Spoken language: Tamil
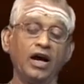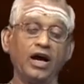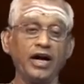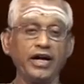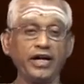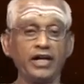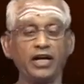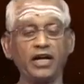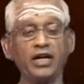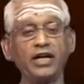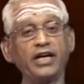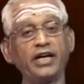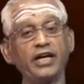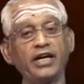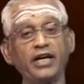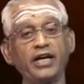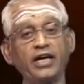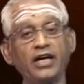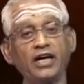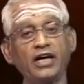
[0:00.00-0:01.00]
ஆயினாலே
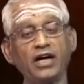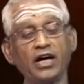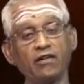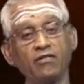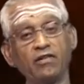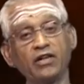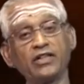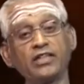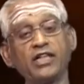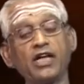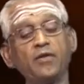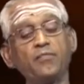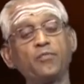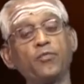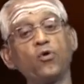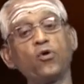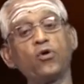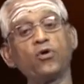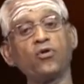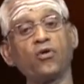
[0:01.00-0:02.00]
கர்வத்தை
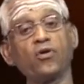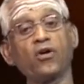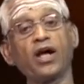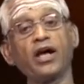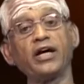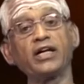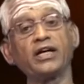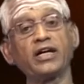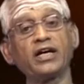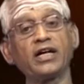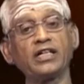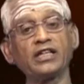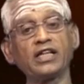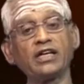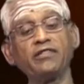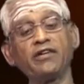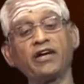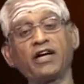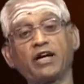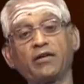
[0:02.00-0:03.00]
போக்குவனா இருக்கிற
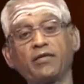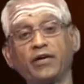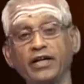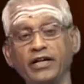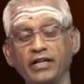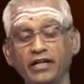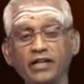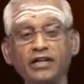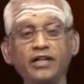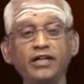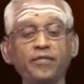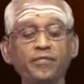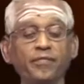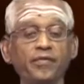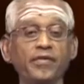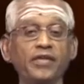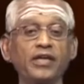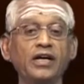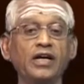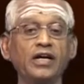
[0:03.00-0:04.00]
திருவிக்கிரமா என்று
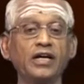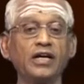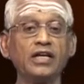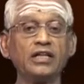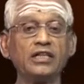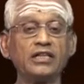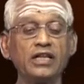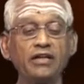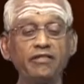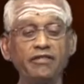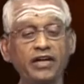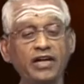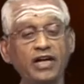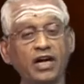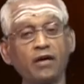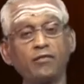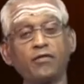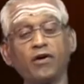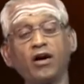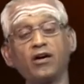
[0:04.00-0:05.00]

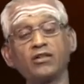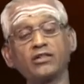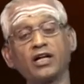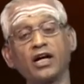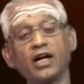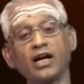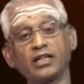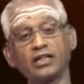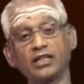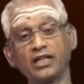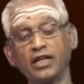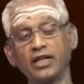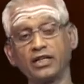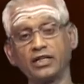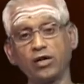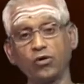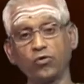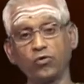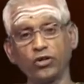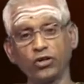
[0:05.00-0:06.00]
திருவிக்கிரமாவதாரத்தில்
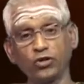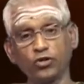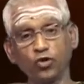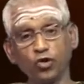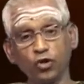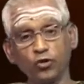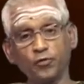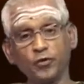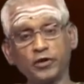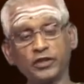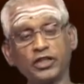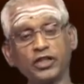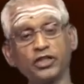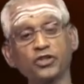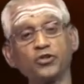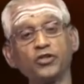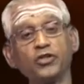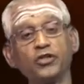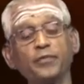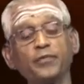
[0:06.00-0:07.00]
இருக்கக்கூடிய சூக்மத்தை
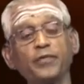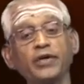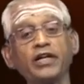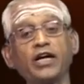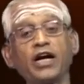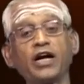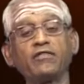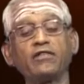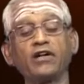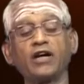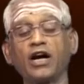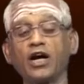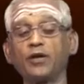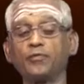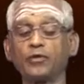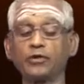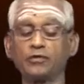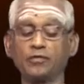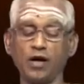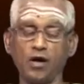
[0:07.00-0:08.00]
சொல்லி பெரியாழ்வார்
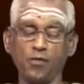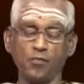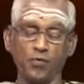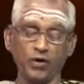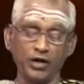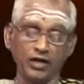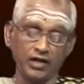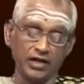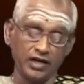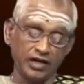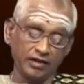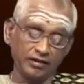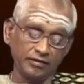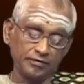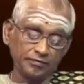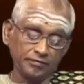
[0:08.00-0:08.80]
அற்புதமாக பாடுகிறார்